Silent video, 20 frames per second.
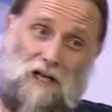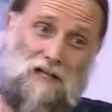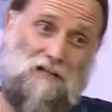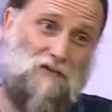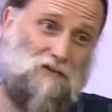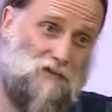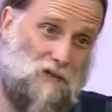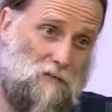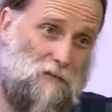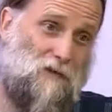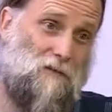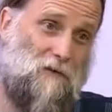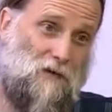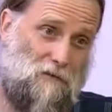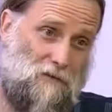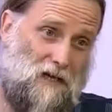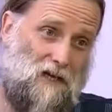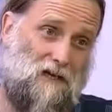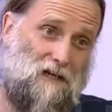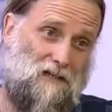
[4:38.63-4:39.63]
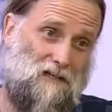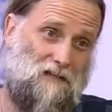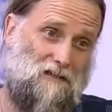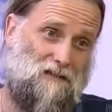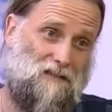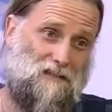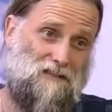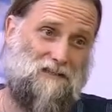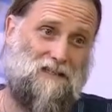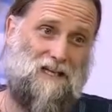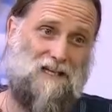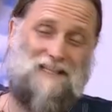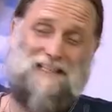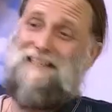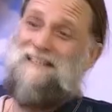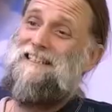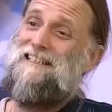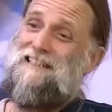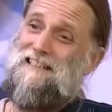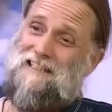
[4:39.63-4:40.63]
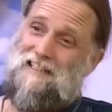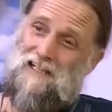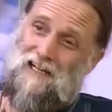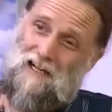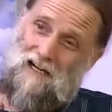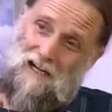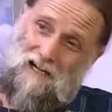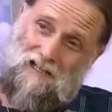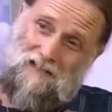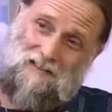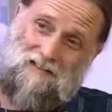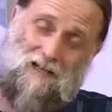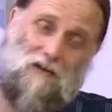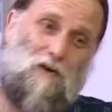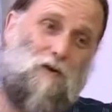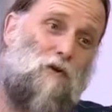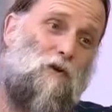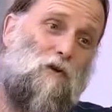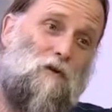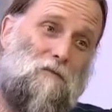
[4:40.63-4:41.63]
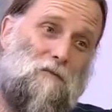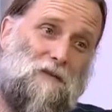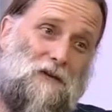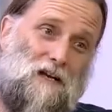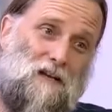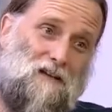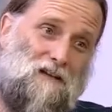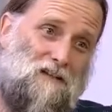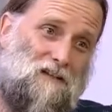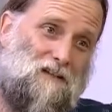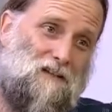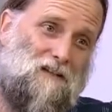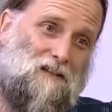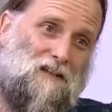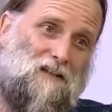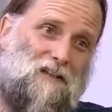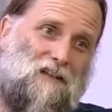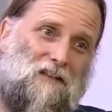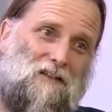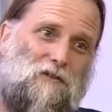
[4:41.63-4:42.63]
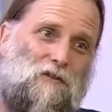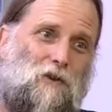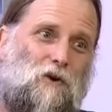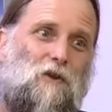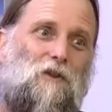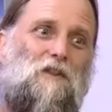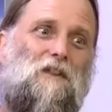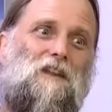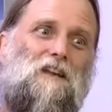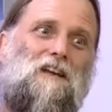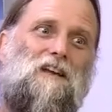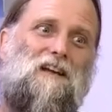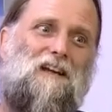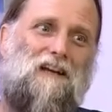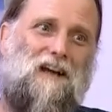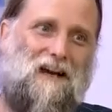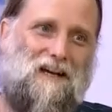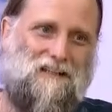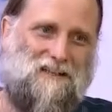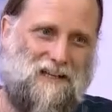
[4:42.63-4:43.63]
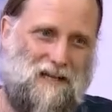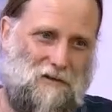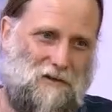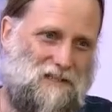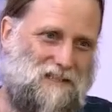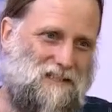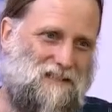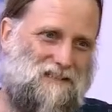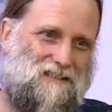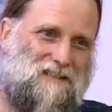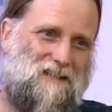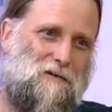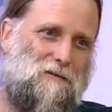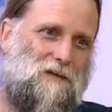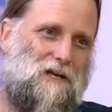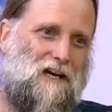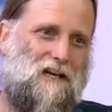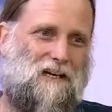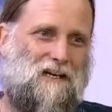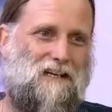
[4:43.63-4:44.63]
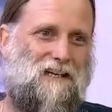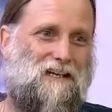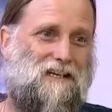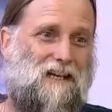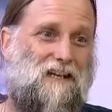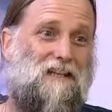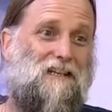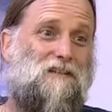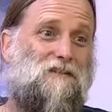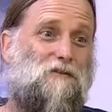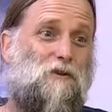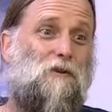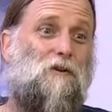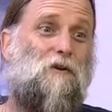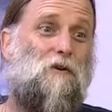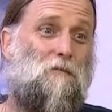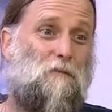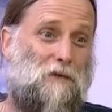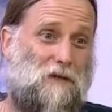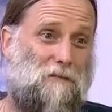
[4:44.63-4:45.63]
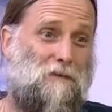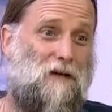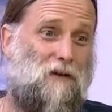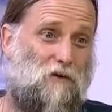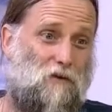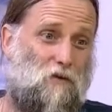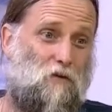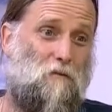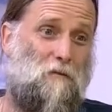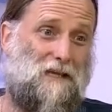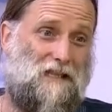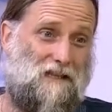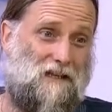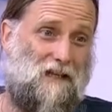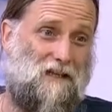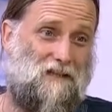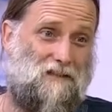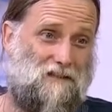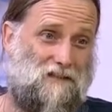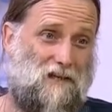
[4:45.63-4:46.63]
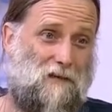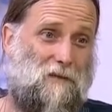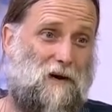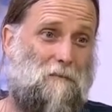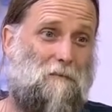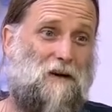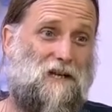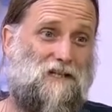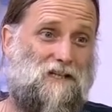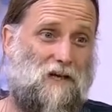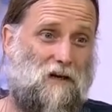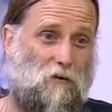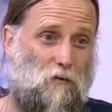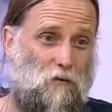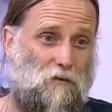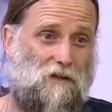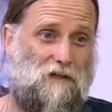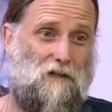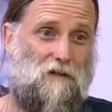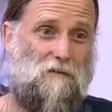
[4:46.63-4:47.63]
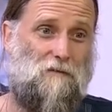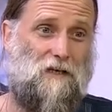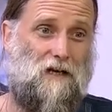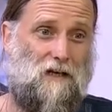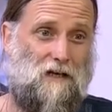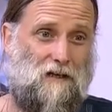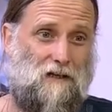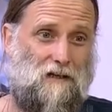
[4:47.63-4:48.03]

el primer viaje, desde Argentina hasta Colombia, donde a través de este viaje realizo el primer documental que se llama Pachacuti el viaje.